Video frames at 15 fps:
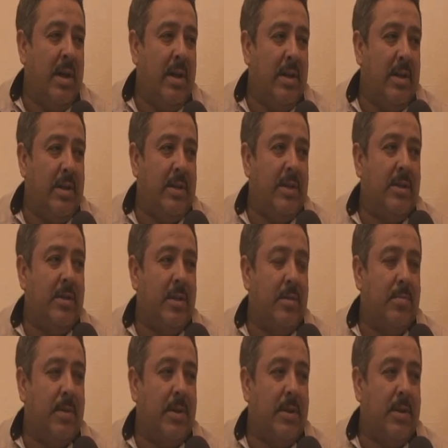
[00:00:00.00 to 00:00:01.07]
a, la dirigencia
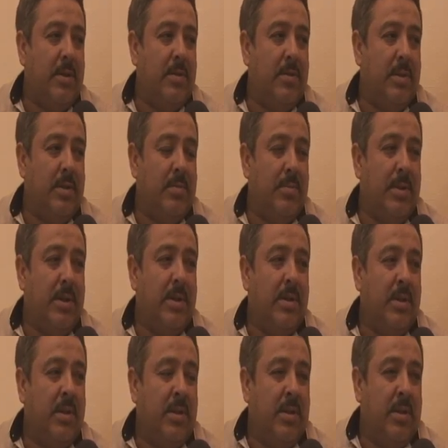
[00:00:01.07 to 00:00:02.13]
del partido del PRI
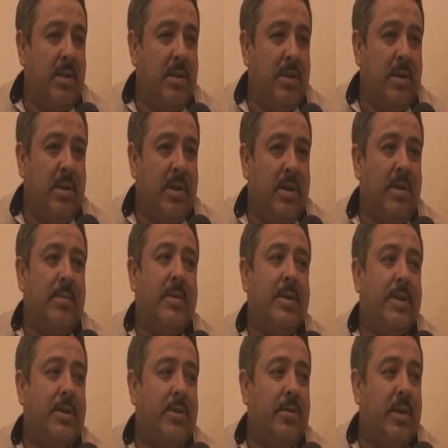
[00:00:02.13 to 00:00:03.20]
eh, a nivel
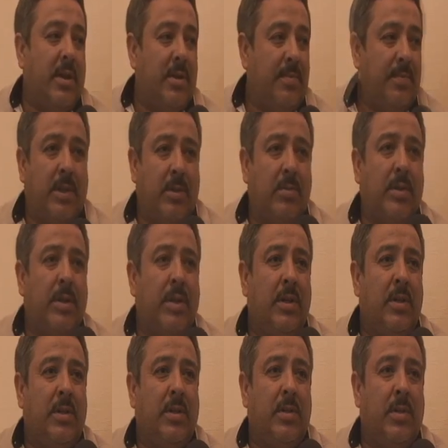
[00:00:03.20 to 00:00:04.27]
nacional. Creo
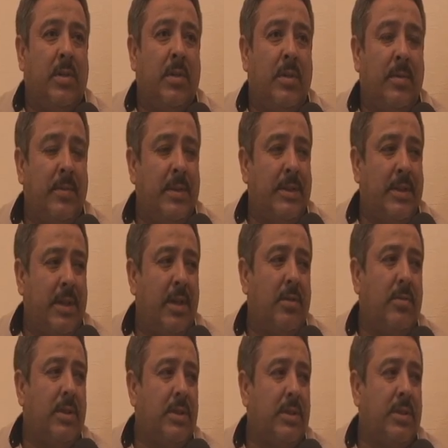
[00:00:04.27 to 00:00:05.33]
que eh, deben de ser
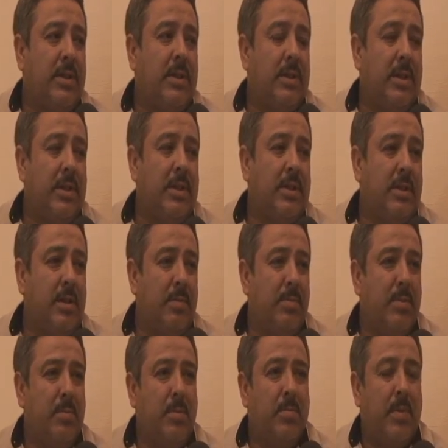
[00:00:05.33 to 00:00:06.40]
algunas estrategias que el
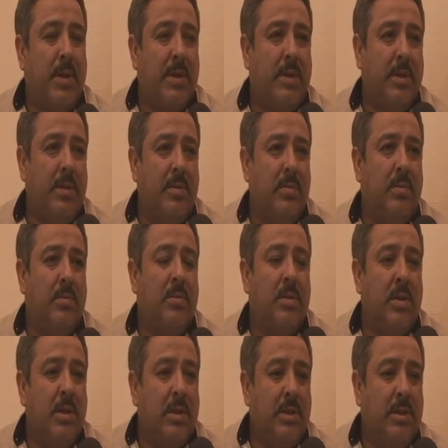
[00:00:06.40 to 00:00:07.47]
mismo partido
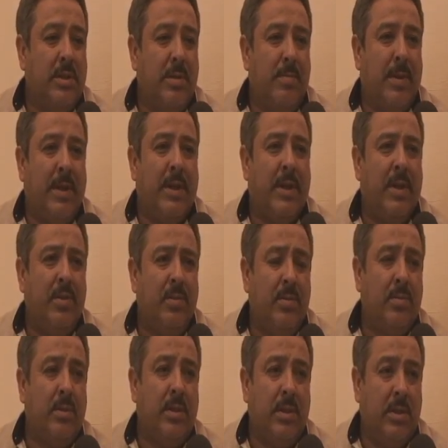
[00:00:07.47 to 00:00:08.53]
esté
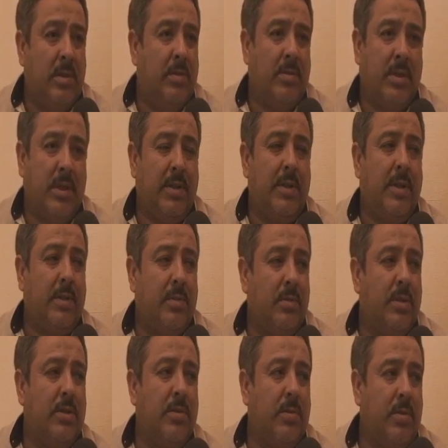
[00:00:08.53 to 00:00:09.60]
manejando y los candidatos
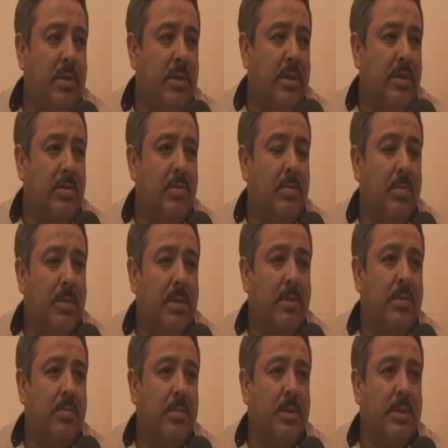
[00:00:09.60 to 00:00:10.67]
que ahorita en su
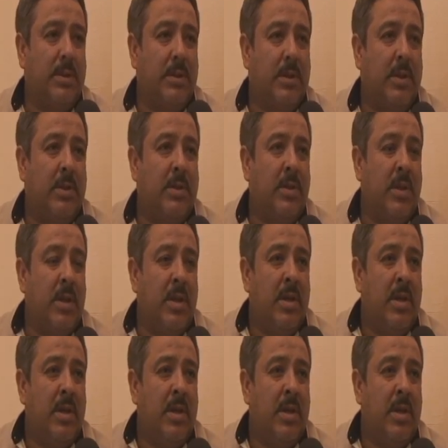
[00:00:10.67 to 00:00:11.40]
momento pues están